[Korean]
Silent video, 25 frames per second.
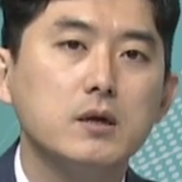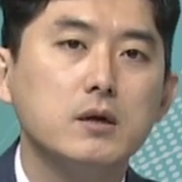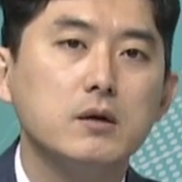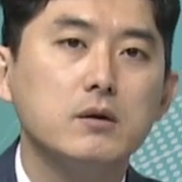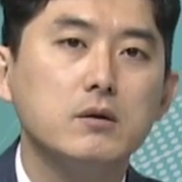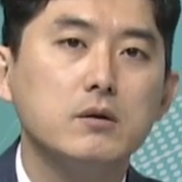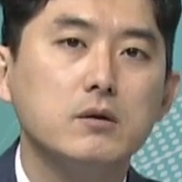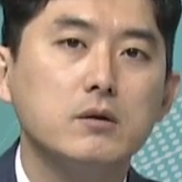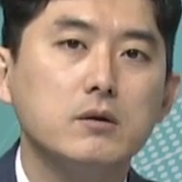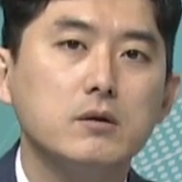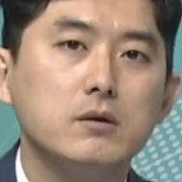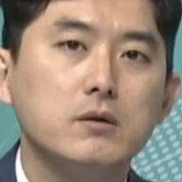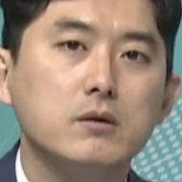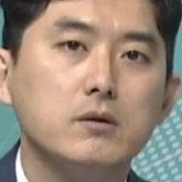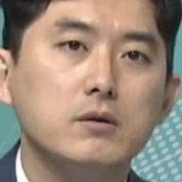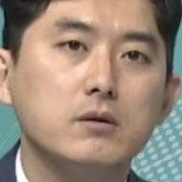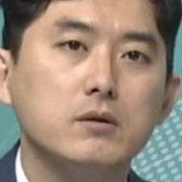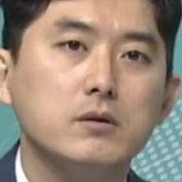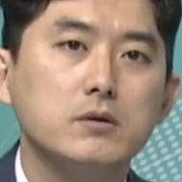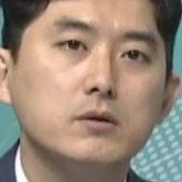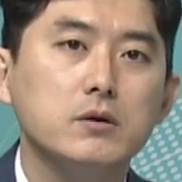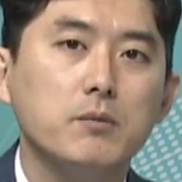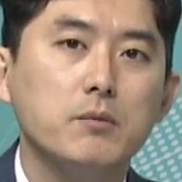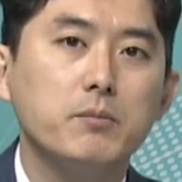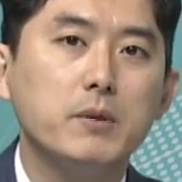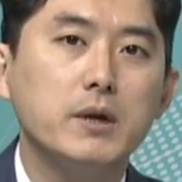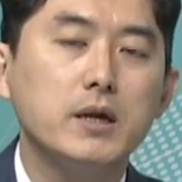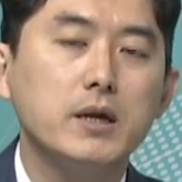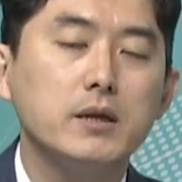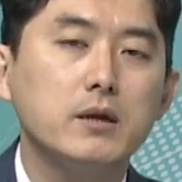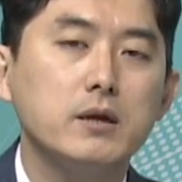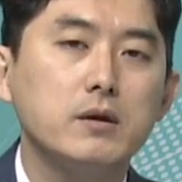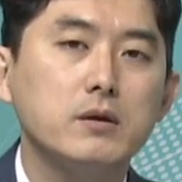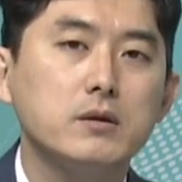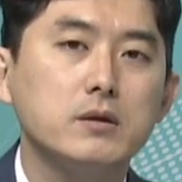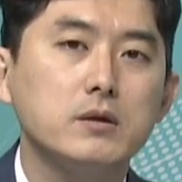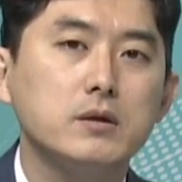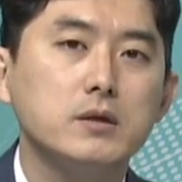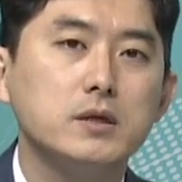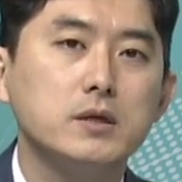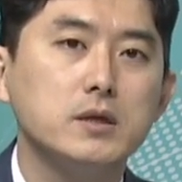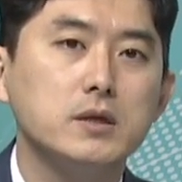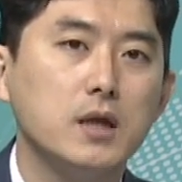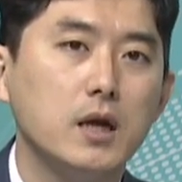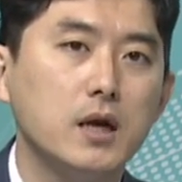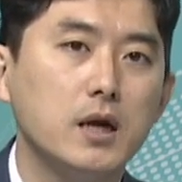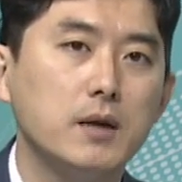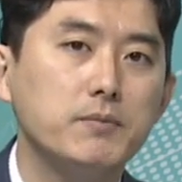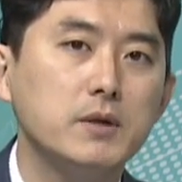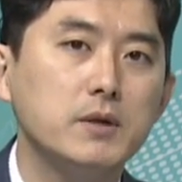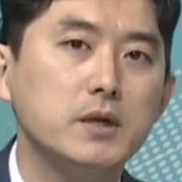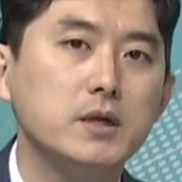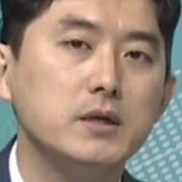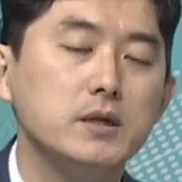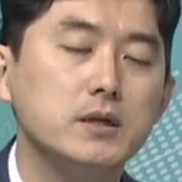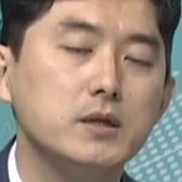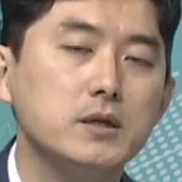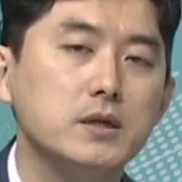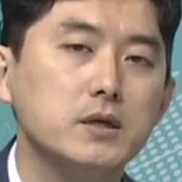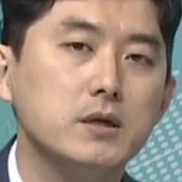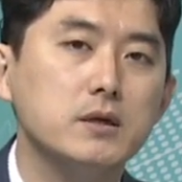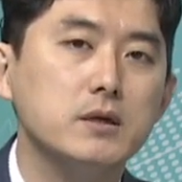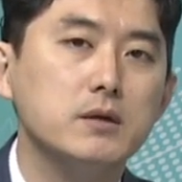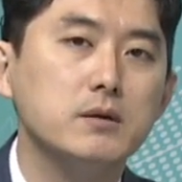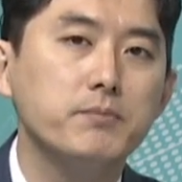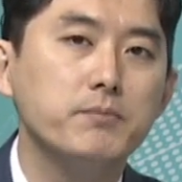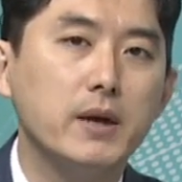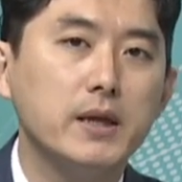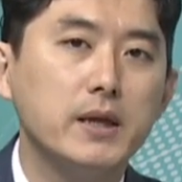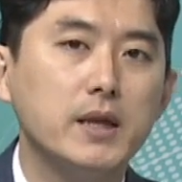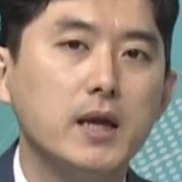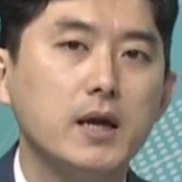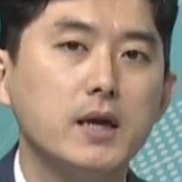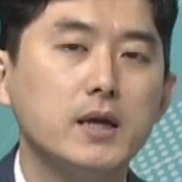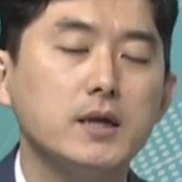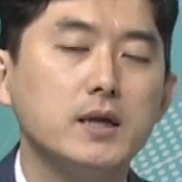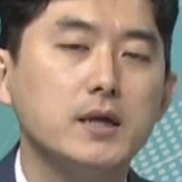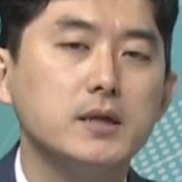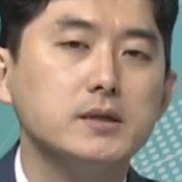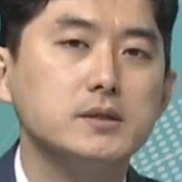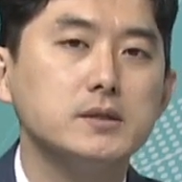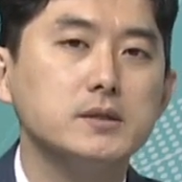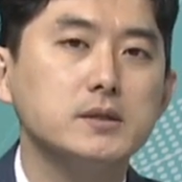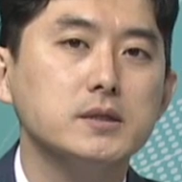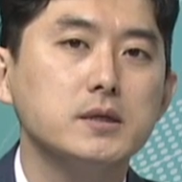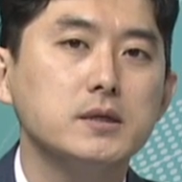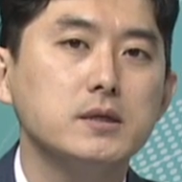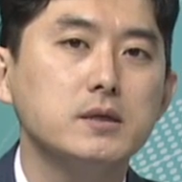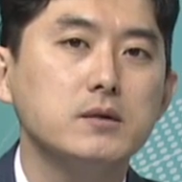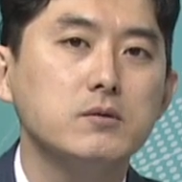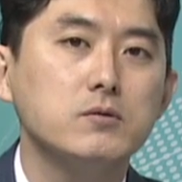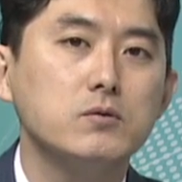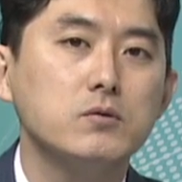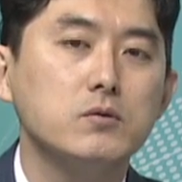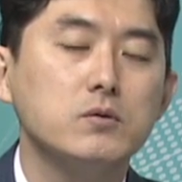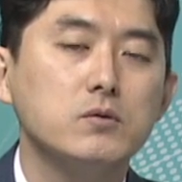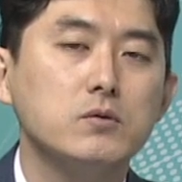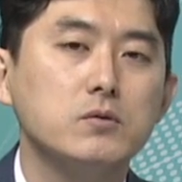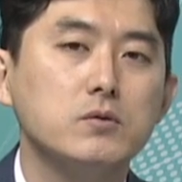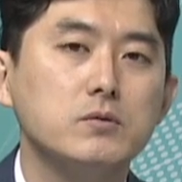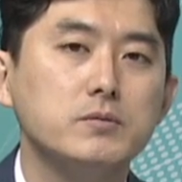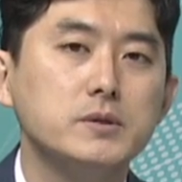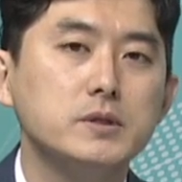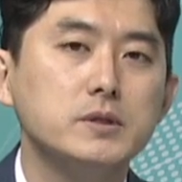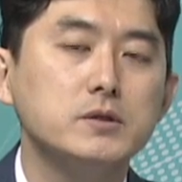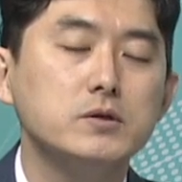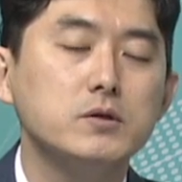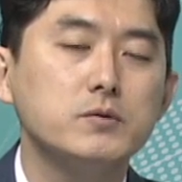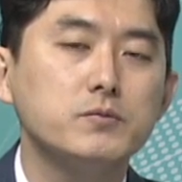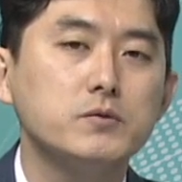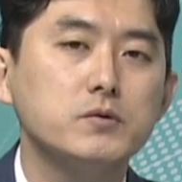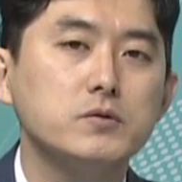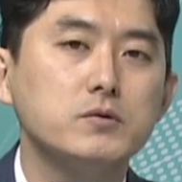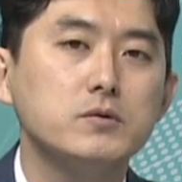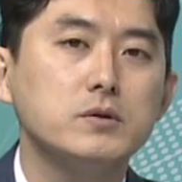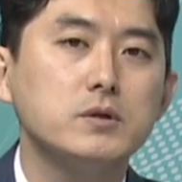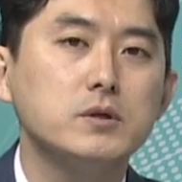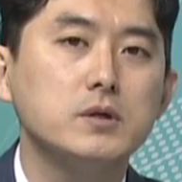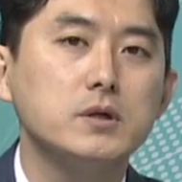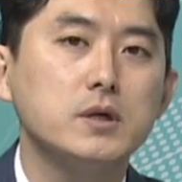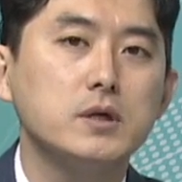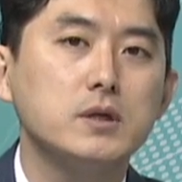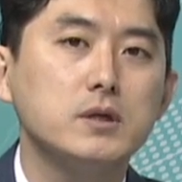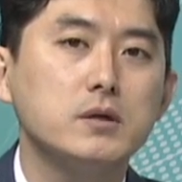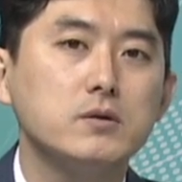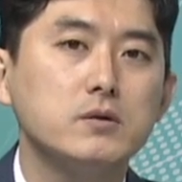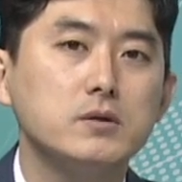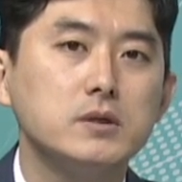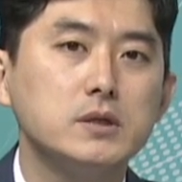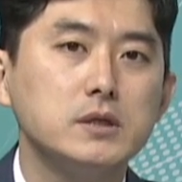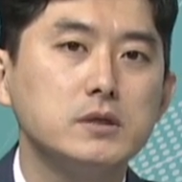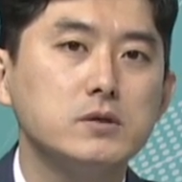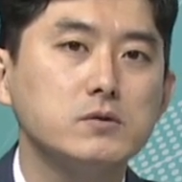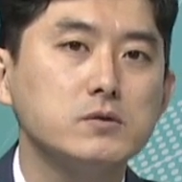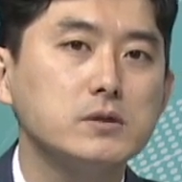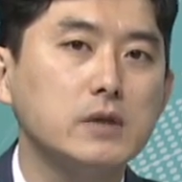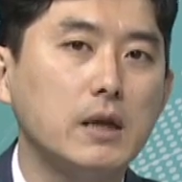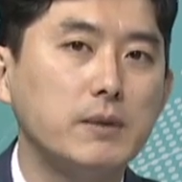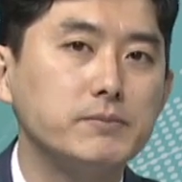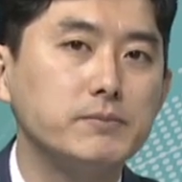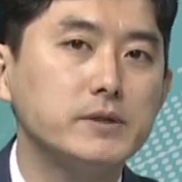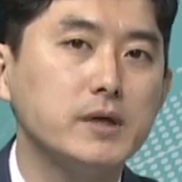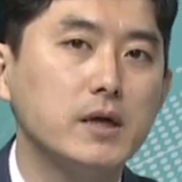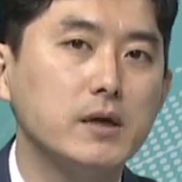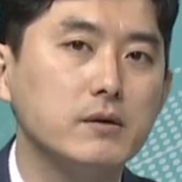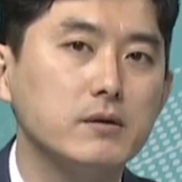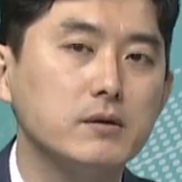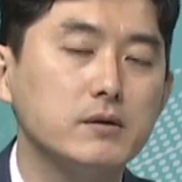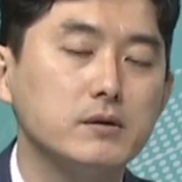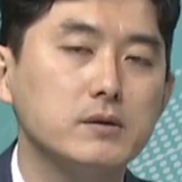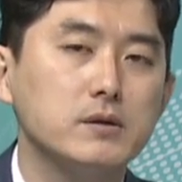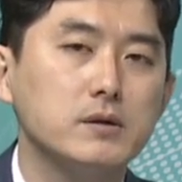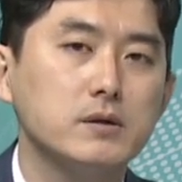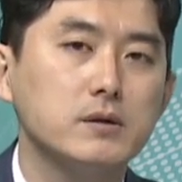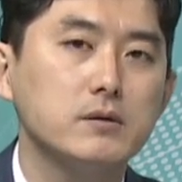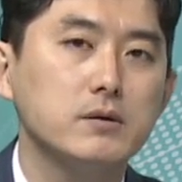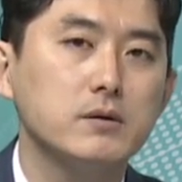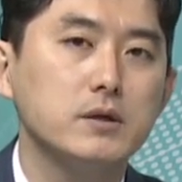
어, 연말에 대한 어떤 기대감들이 있는 배당이라든지 또음식협정군들 같은 경우 실적은 나쁘지 않거든요.